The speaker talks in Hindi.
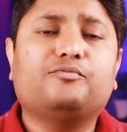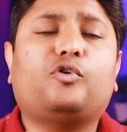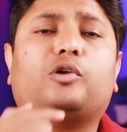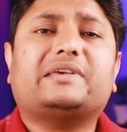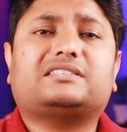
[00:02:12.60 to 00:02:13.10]

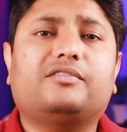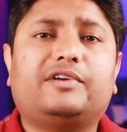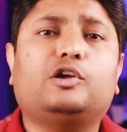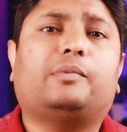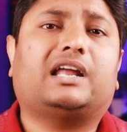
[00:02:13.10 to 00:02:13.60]
इन्फॉर्मेशनल
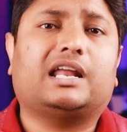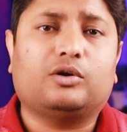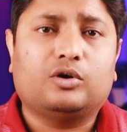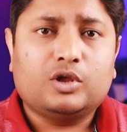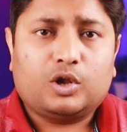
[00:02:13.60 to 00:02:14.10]
वीडियो बना रहे
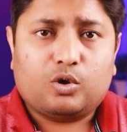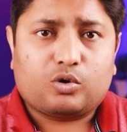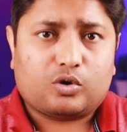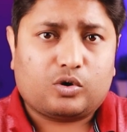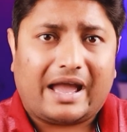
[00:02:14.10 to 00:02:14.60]
हो
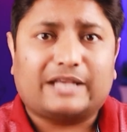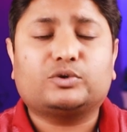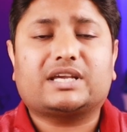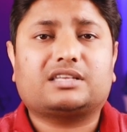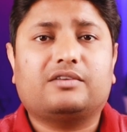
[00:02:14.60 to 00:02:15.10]
लोगों को
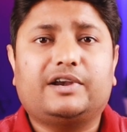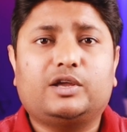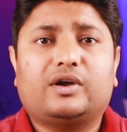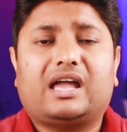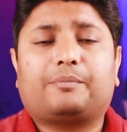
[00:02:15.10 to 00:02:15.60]
एजुकेशनल
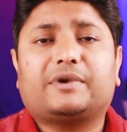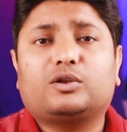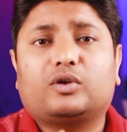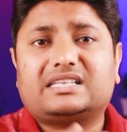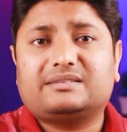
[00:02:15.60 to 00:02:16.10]
वीडियो है आपकी
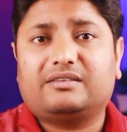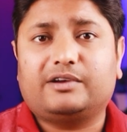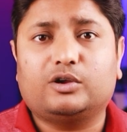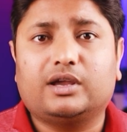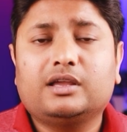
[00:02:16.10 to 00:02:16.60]
नॉलेजेबल
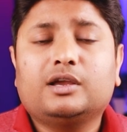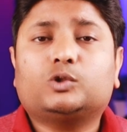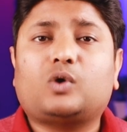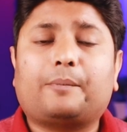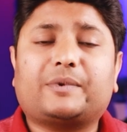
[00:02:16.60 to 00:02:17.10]
वीडियो है
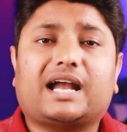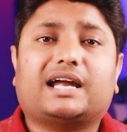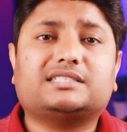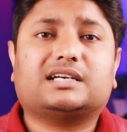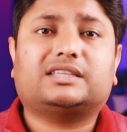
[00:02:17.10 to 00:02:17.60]
तो आप क्या
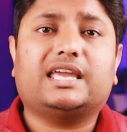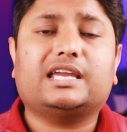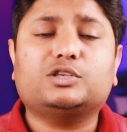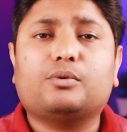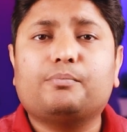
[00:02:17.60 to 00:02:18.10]
कर सकते हैं
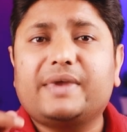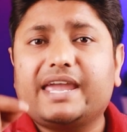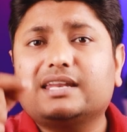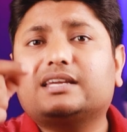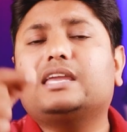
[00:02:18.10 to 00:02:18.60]
कि जो
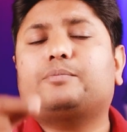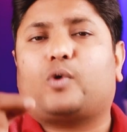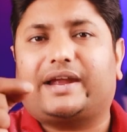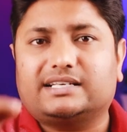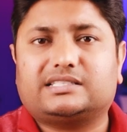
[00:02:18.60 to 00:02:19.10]
मेन की
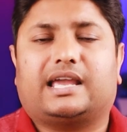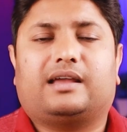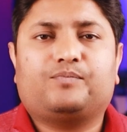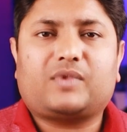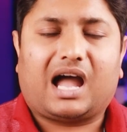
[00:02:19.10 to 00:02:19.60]
पॉइंट्स हैं
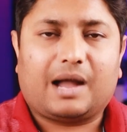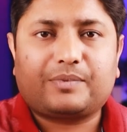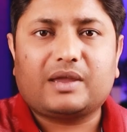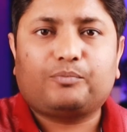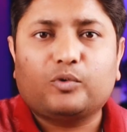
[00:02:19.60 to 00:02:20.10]

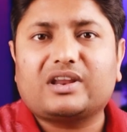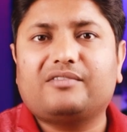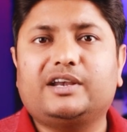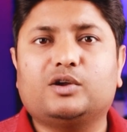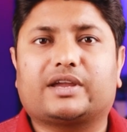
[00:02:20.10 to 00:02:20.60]
आपके पूरे
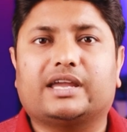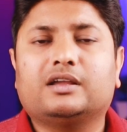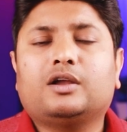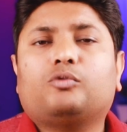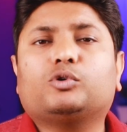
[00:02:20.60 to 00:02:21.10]
वीडियो के
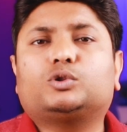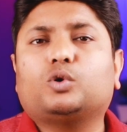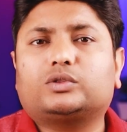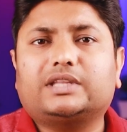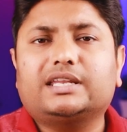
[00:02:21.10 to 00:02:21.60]
वो
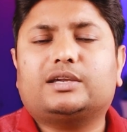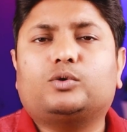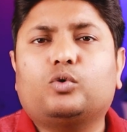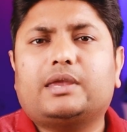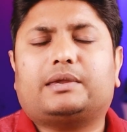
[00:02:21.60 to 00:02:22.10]
दो तीन
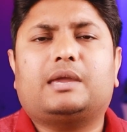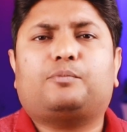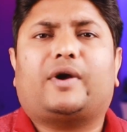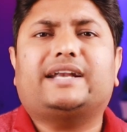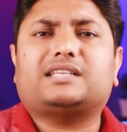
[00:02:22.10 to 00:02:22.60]
कोई की
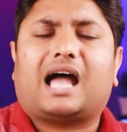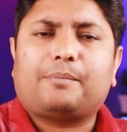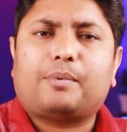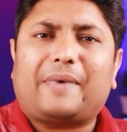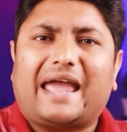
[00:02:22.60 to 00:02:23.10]
पॉइंट्स
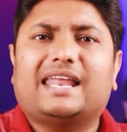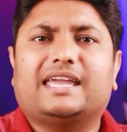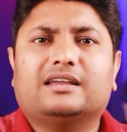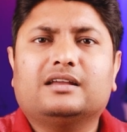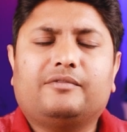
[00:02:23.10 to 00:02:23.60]
आप पहले
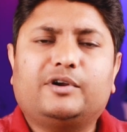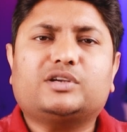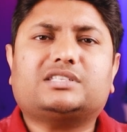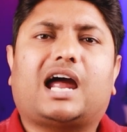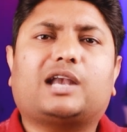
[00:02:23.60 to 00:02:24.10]
ही
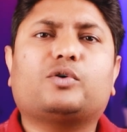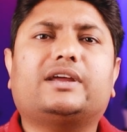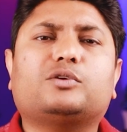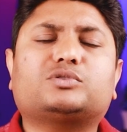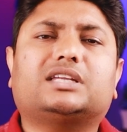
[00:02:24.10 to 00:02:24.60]
वीडियो स्टार्ट
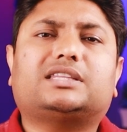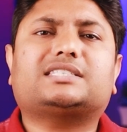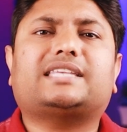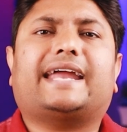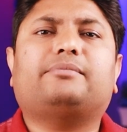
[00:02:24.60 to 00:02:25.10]
होगी ना उसके
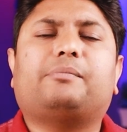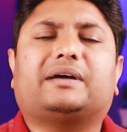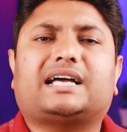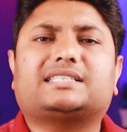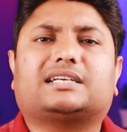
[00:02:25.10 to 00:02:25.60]
दस सेकंड में
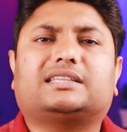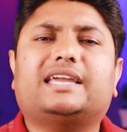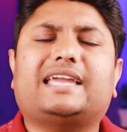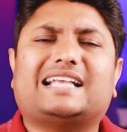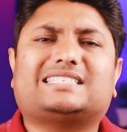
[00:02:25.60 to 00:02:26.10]
बता सकते
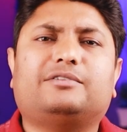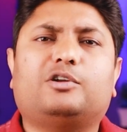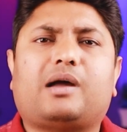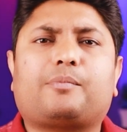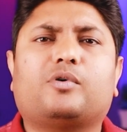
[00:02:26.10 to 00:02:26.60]
हैं कि आज की
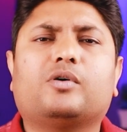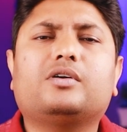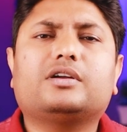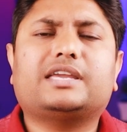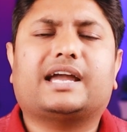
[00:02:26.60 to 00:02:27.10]
वीडियो में आपको
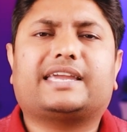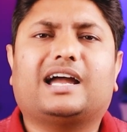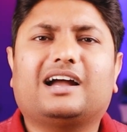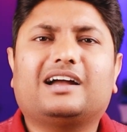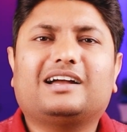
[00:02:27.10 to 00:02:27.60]
क्या क्या